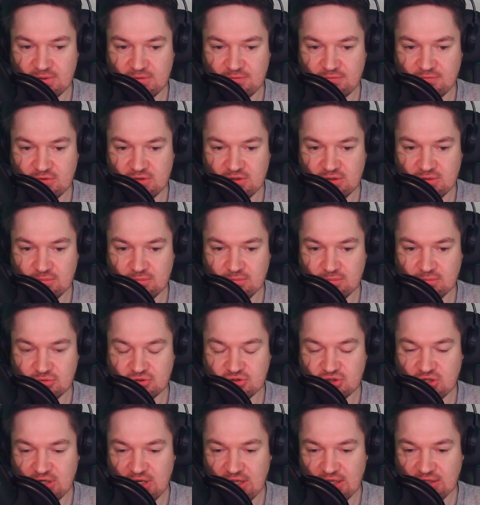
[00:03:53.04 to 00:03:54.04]
pewnym
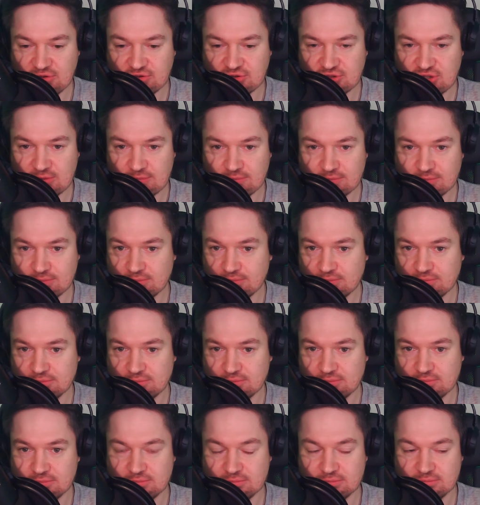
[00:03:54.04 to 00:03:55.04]
challengem,
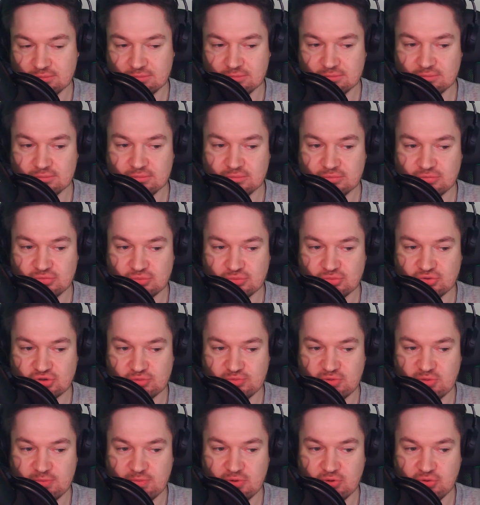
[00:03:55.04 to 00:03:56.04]
mm,
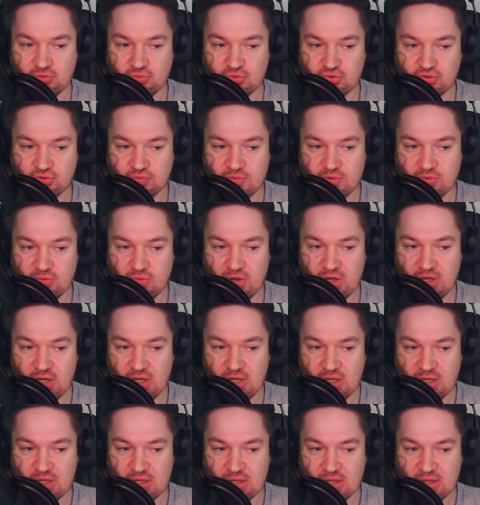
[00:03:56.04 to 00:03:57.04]
żeby podróż
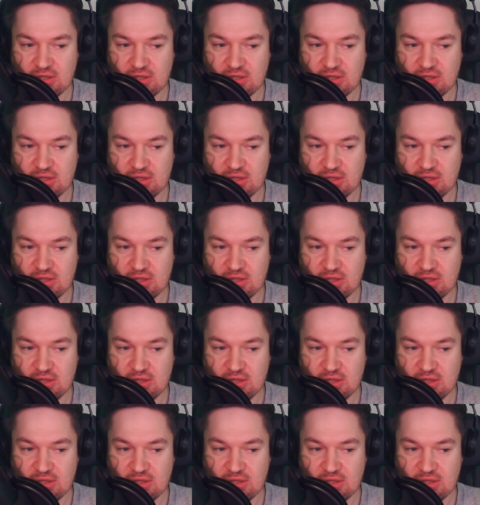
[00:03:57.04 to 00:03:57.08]
była